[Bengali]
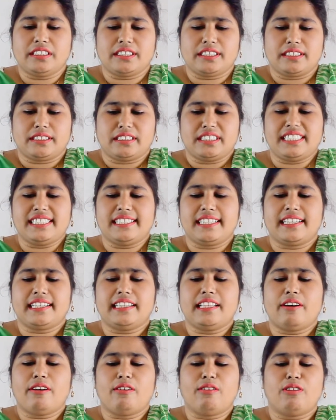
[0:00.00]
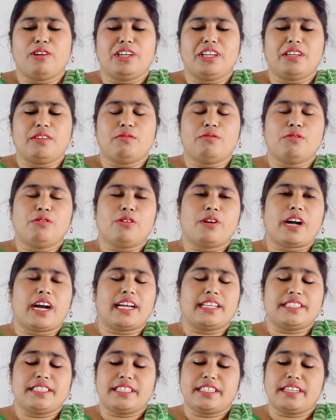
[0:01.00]
যে নিজেকে দেওয়া অনেকগুলো
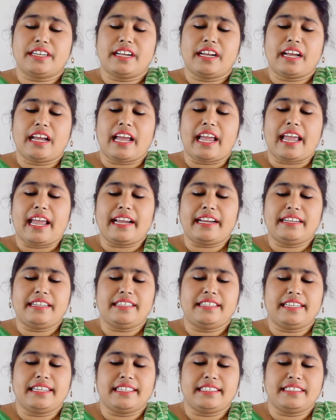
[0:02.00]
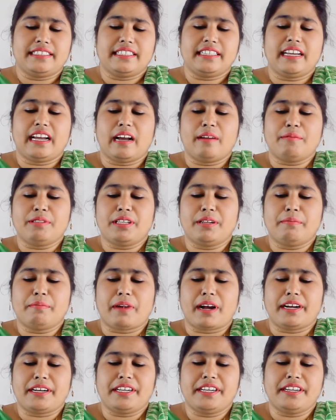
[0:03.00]
কাজের একটি এই যে আমাদের
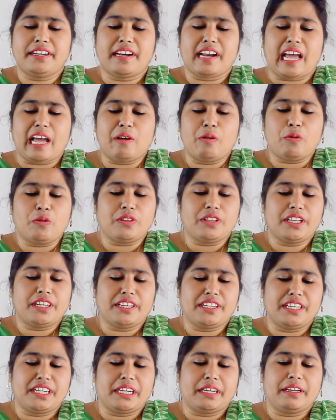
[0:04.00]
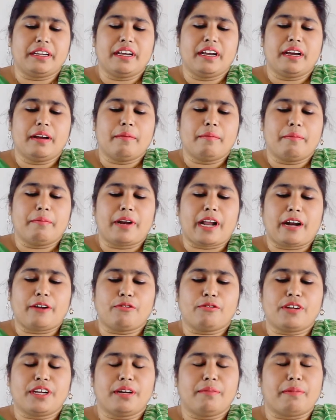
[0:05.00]
মাটির নায়কদের নিয়ে
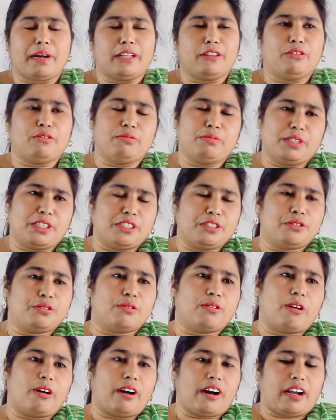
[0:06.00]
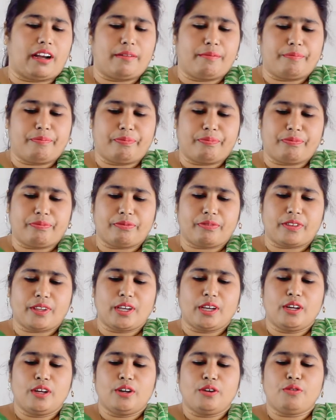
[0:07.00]
নাটকের মাধ্যমে কিছু করা
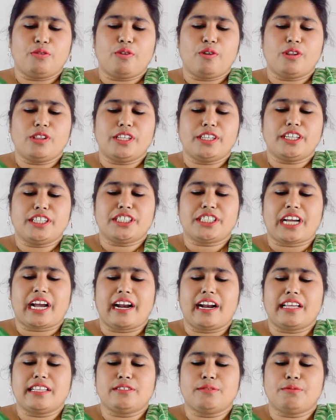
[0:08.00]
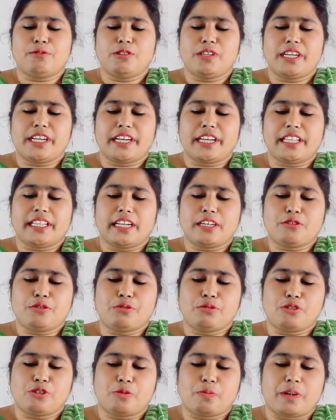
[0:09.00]
নুরুল দিনের সারা জীবন লেখে তার
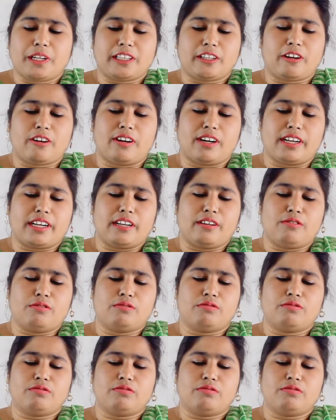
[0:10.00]
সূত্রপাত করা গেল